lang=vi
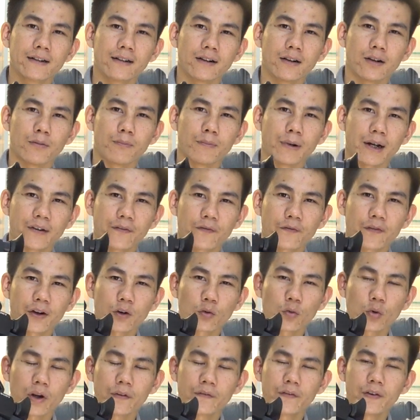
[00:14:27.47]
Đó, máy
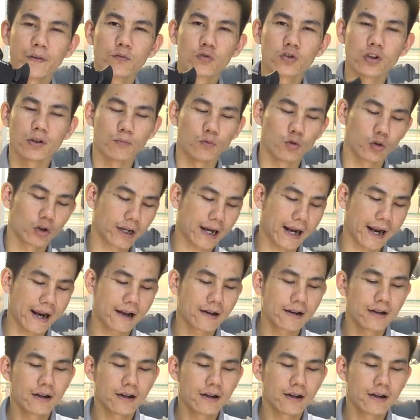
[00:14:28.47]
quay phim chuẩn bốn K.